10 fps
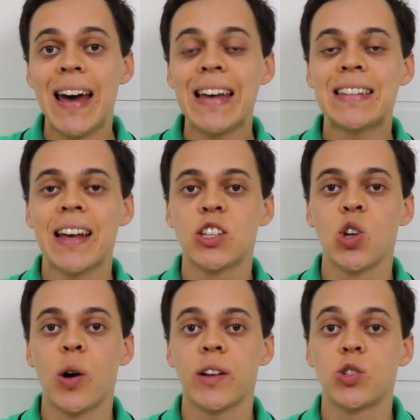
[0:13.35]

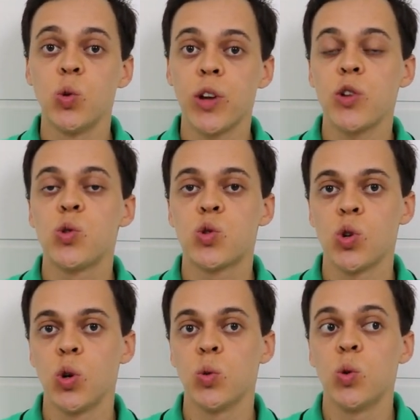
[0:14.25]
Essas horas durante o
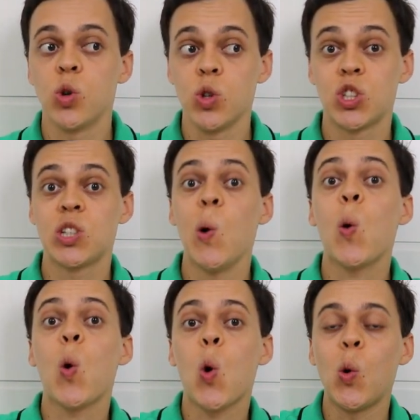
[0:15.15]
sono
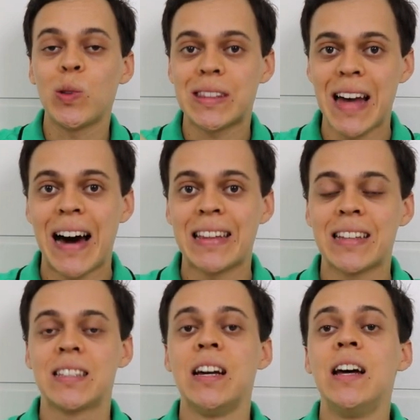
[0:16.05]
são
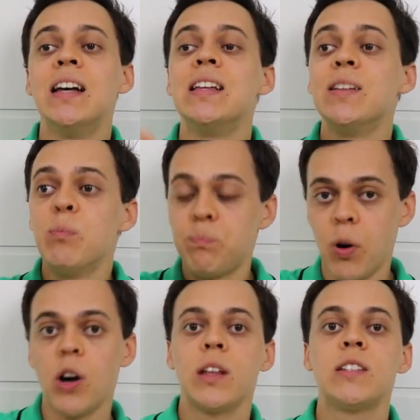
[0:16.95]
contadas?
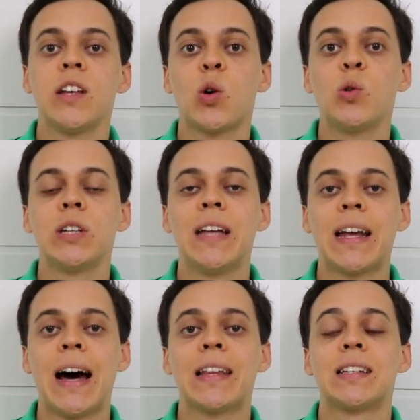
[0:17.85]
Podem ser
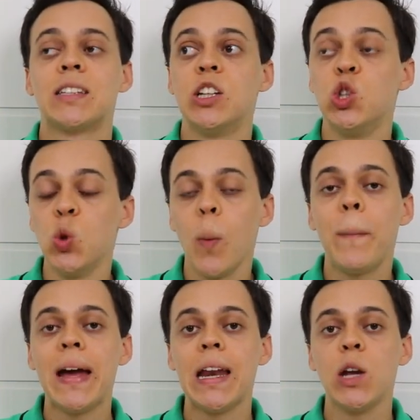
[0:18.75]
consideradas
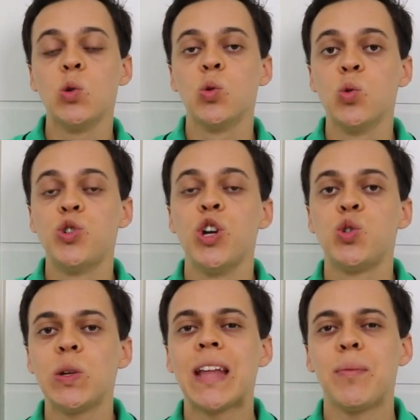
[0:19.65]
no período do
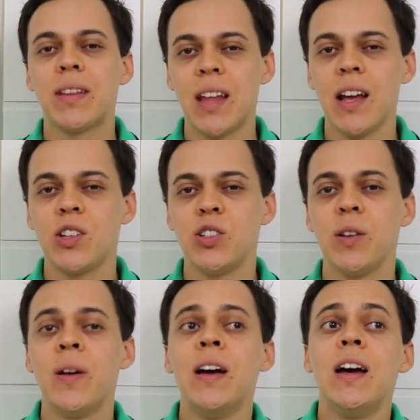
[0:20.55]
jejum
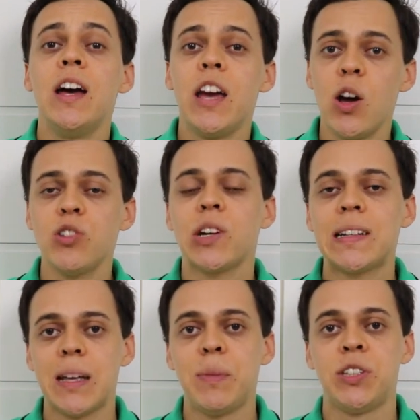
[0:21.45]
intermitente? Eu já
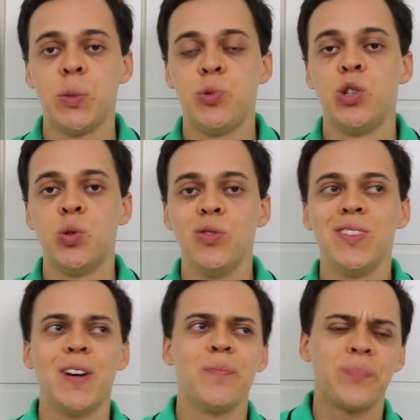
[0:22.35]
recebi esse tipo de
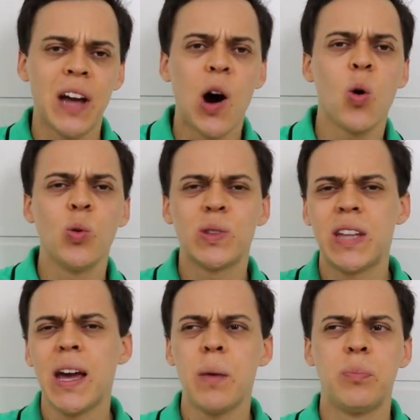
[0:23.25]
dúvida há algum
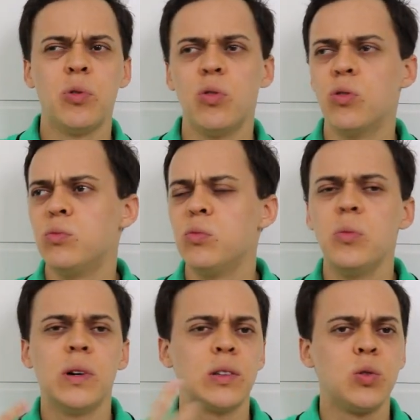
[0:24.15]
tempo,
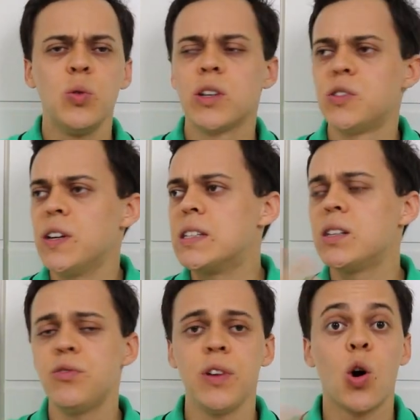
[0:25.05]
uma, duas
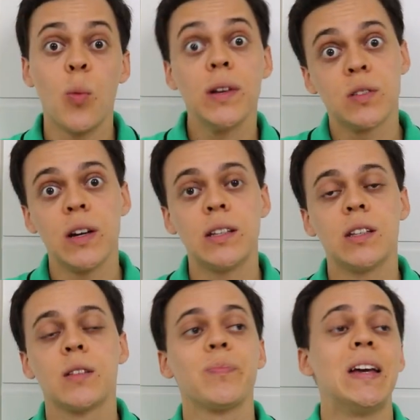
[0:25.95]
vezes, enfim, algumas
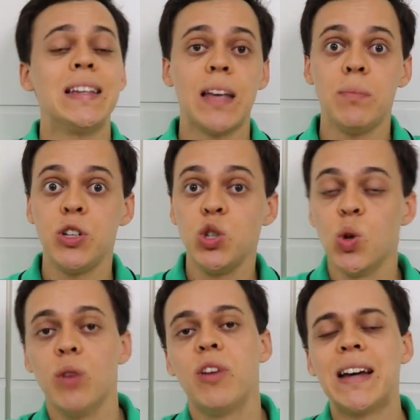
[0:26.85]
vezes. Recebi de
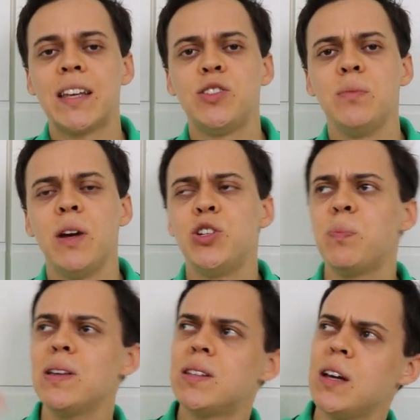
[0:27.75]
novo recentemente, eu
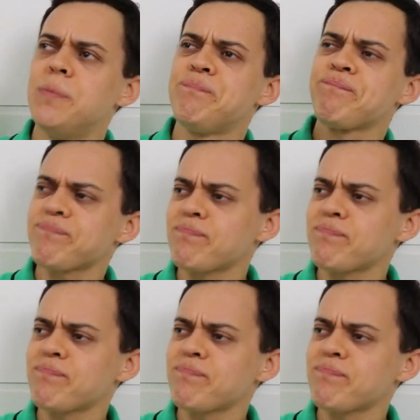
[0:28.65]
pensei,